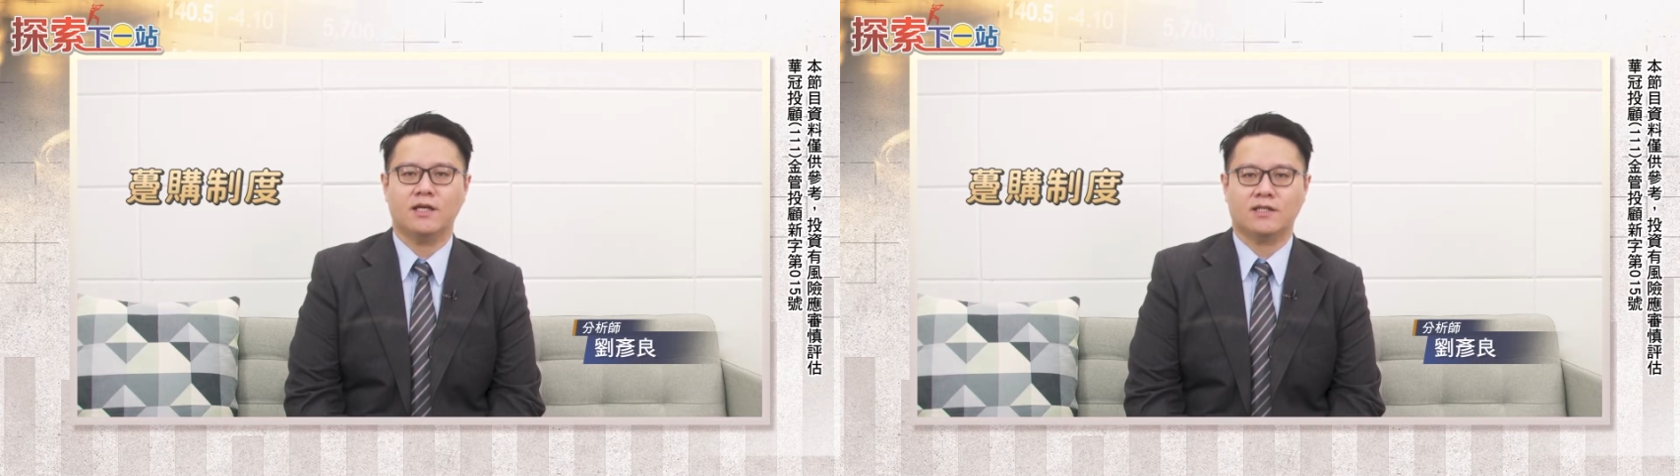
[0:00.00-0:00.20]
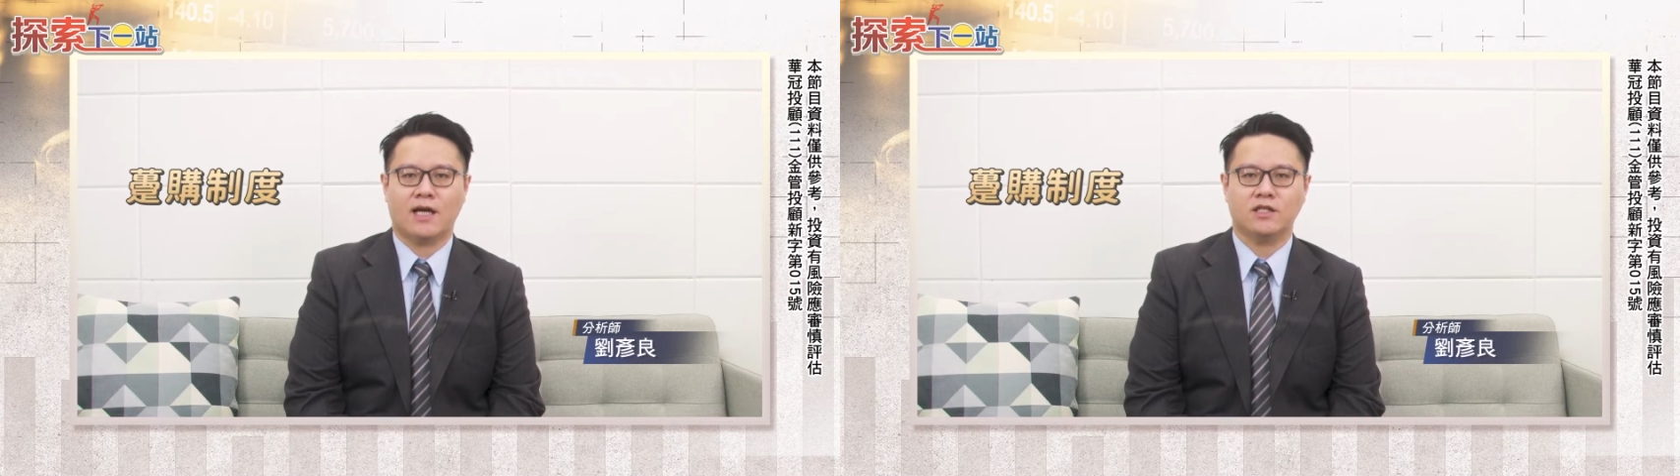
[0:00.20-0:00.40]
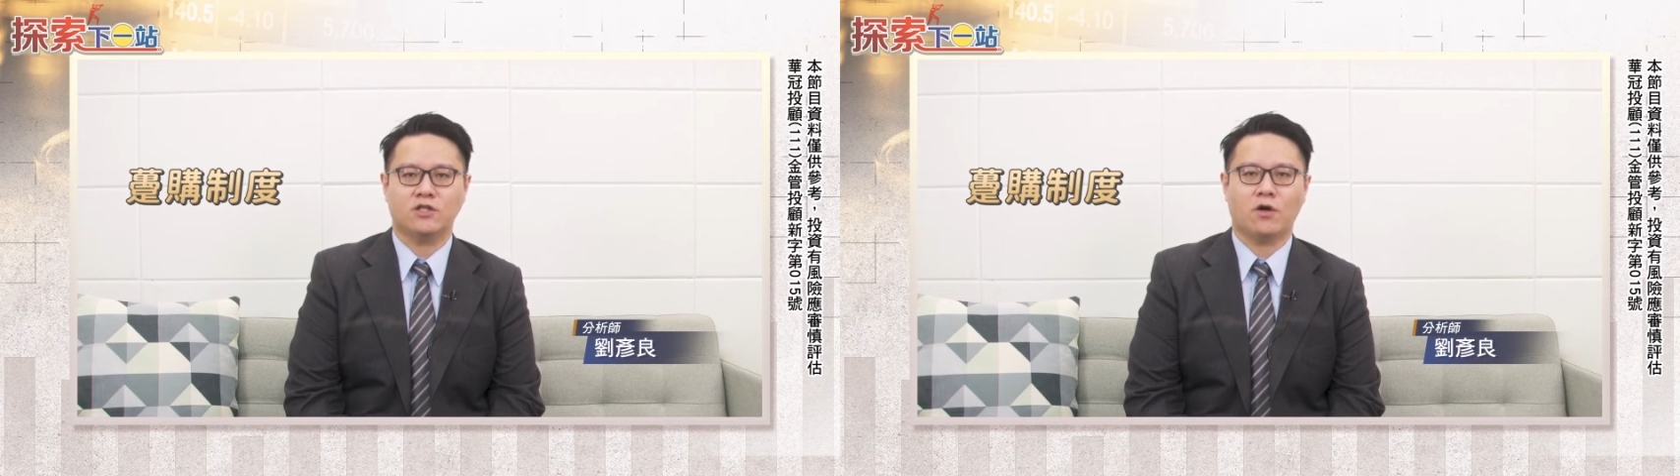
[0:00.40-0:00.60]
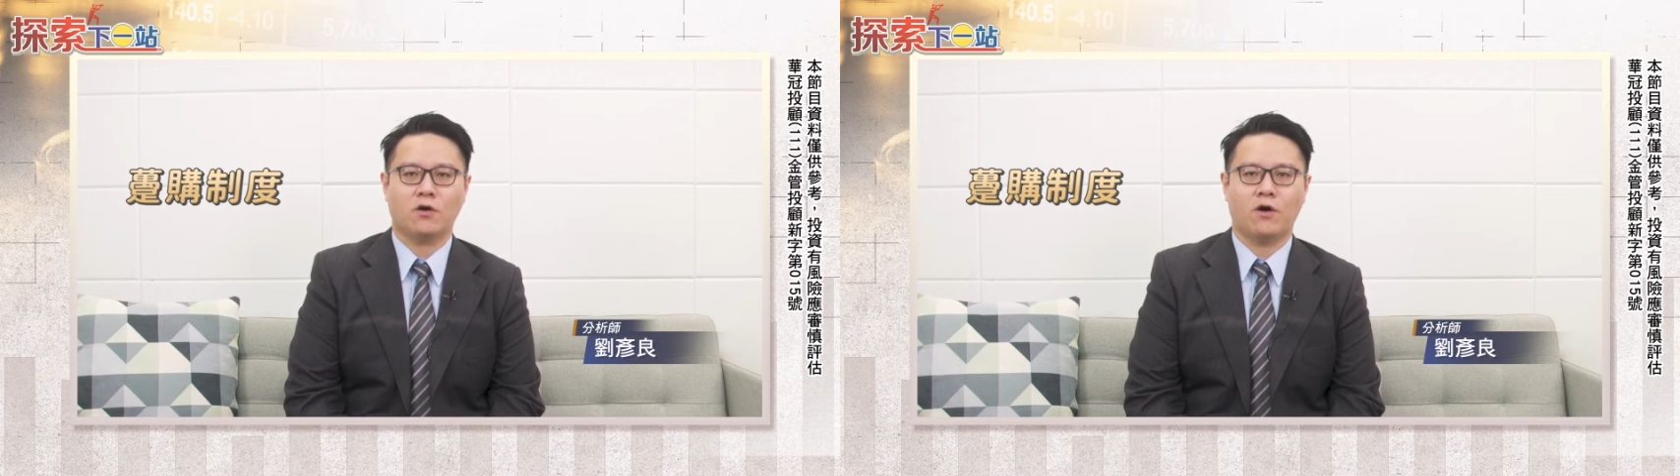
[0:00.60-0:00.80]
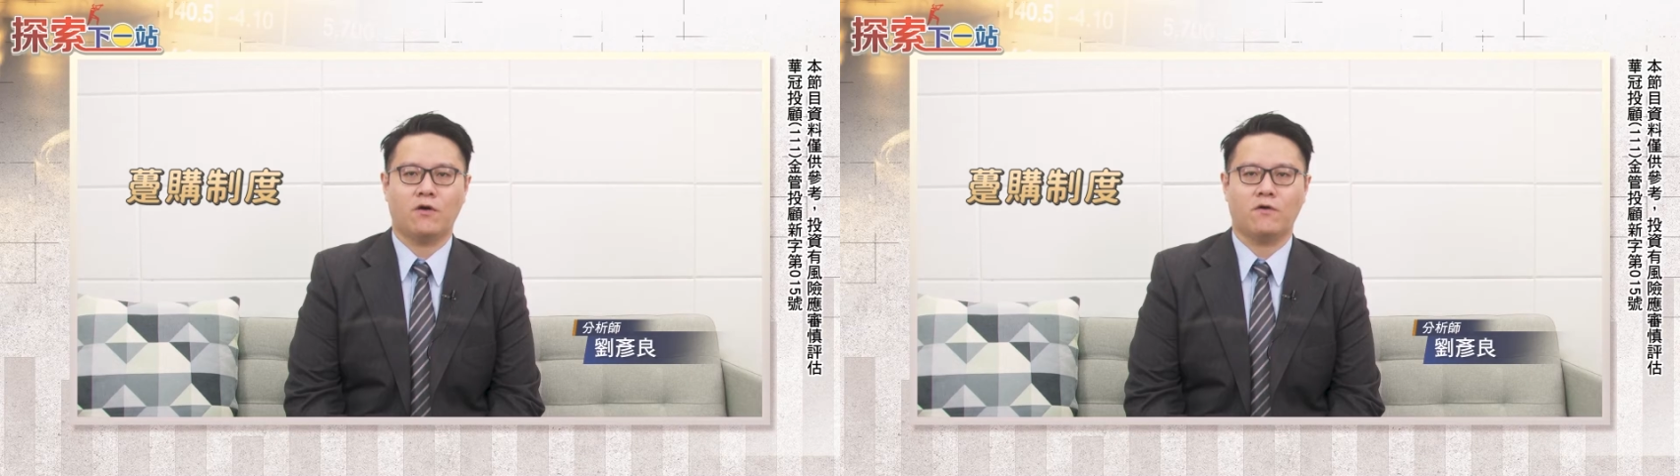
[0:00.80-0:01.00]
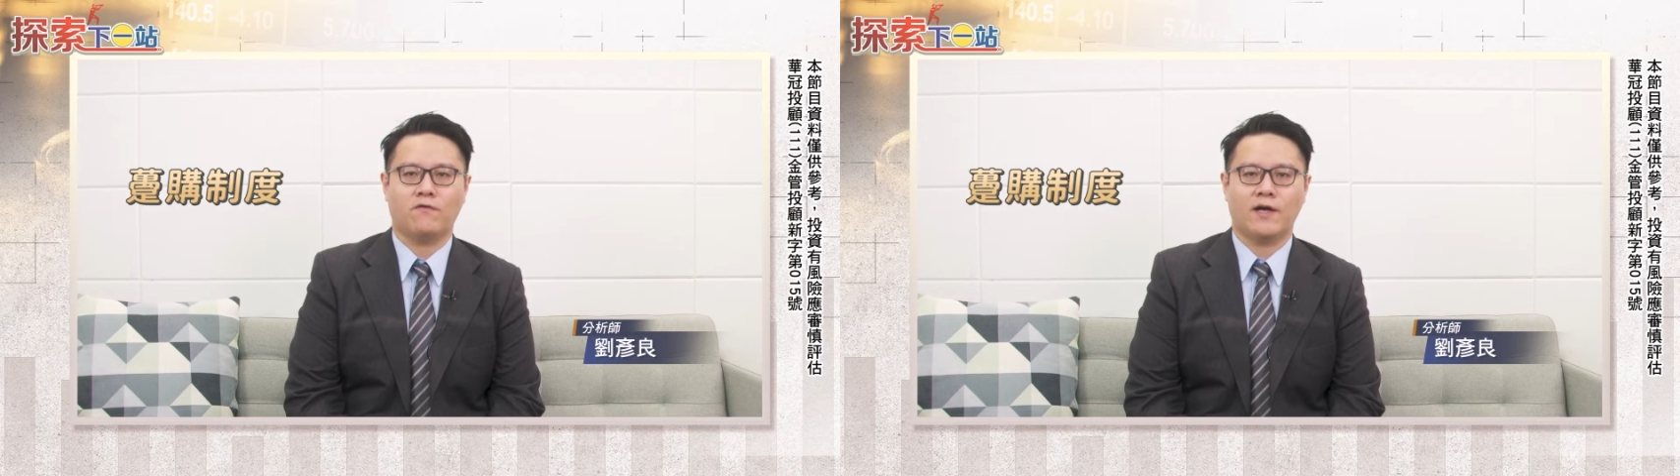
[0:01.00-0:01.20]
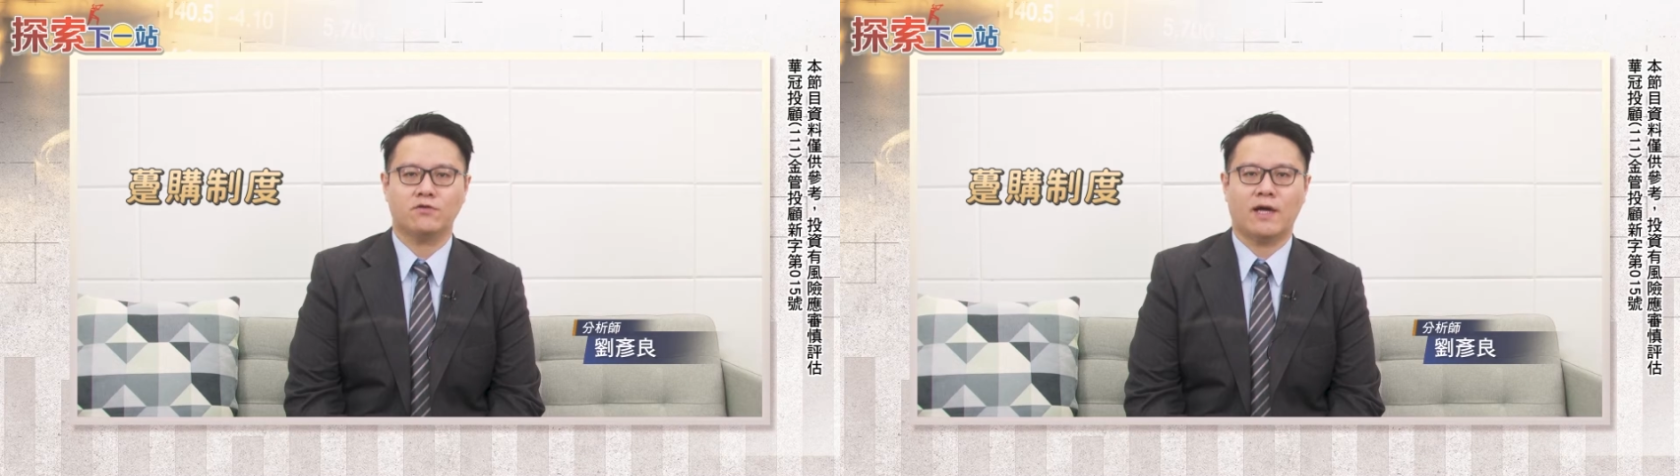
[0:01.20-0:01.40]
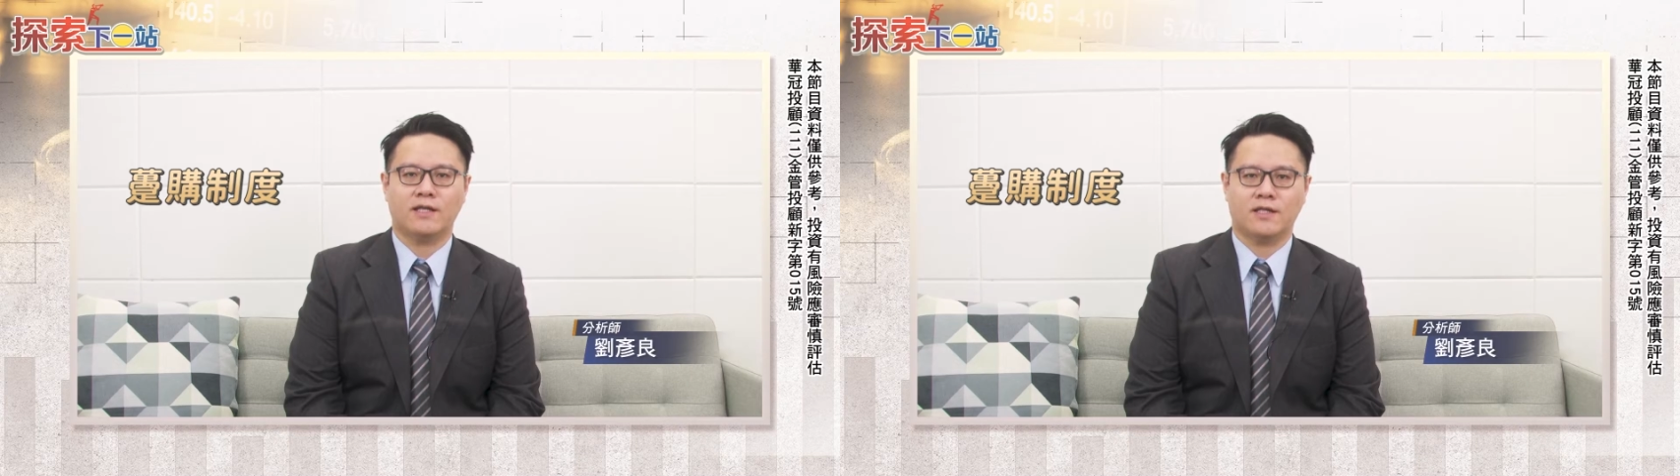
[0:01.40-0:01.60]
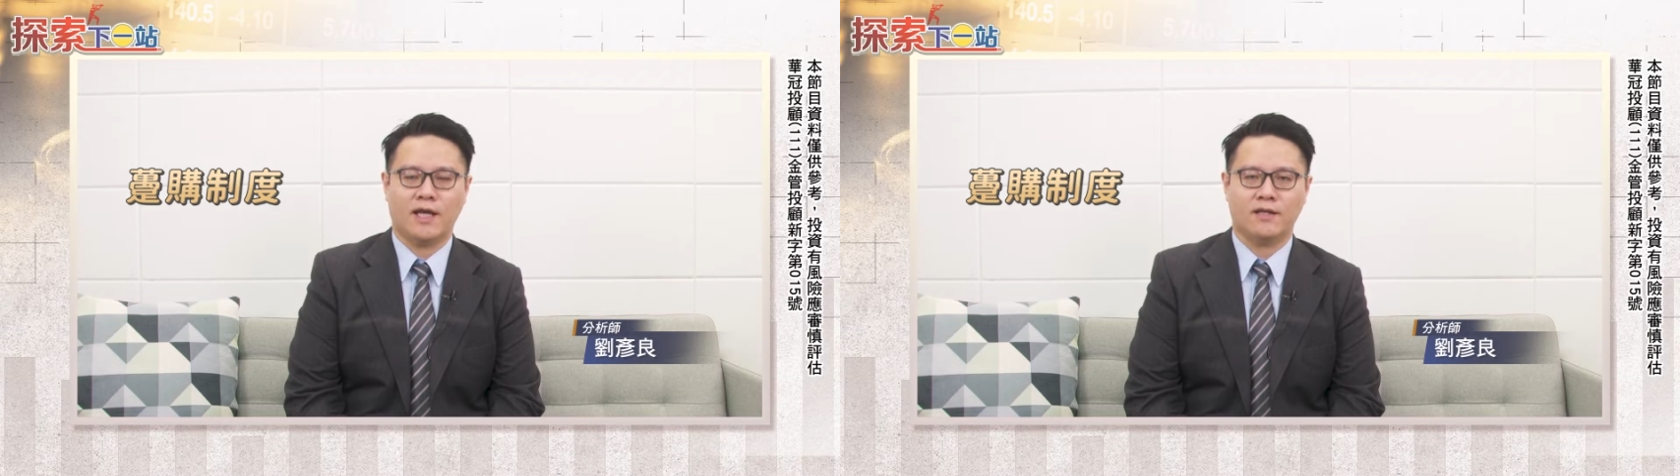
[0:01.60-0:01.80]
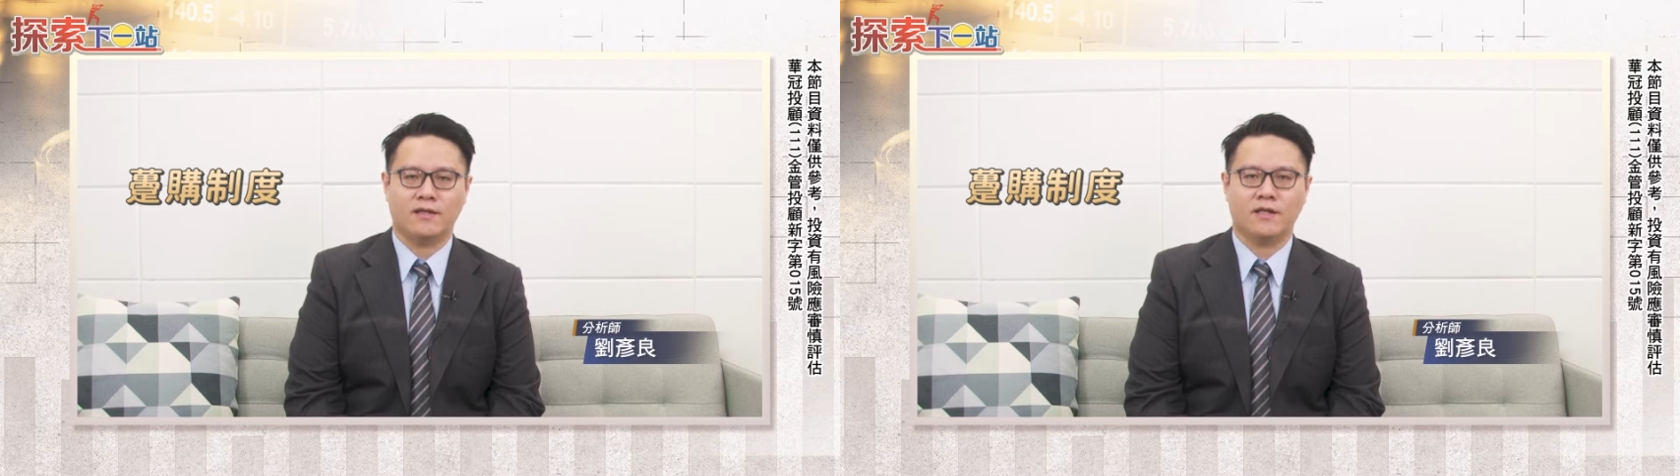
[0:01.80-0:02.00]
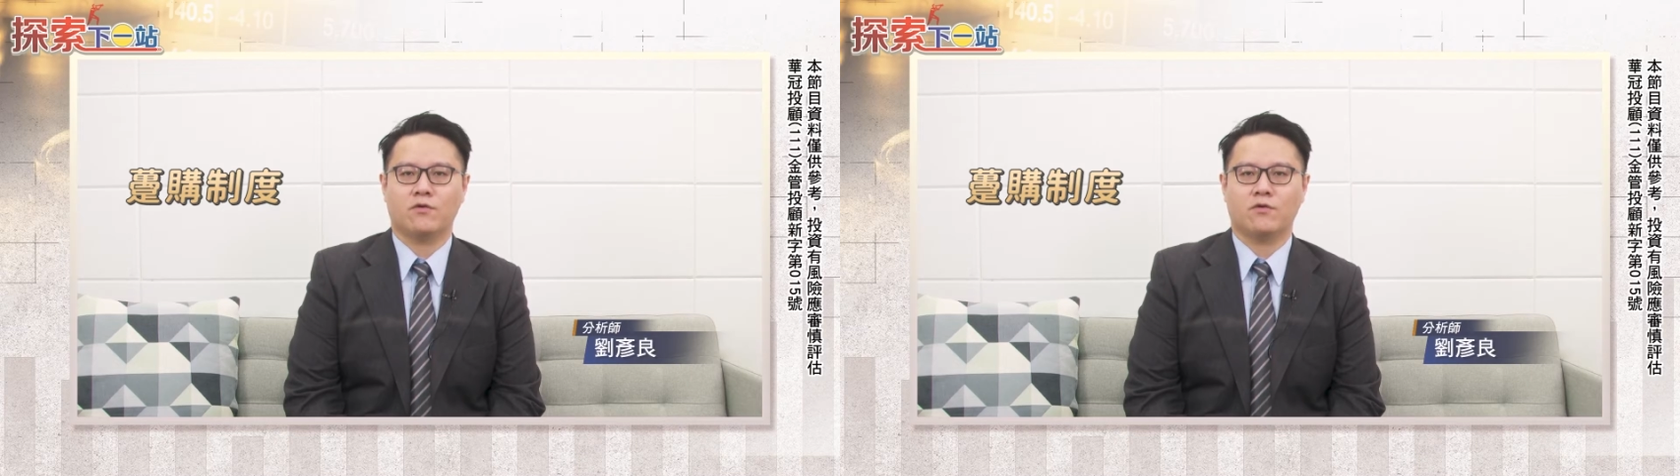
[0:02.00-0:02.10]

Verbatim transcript: 长期收购发出来的电，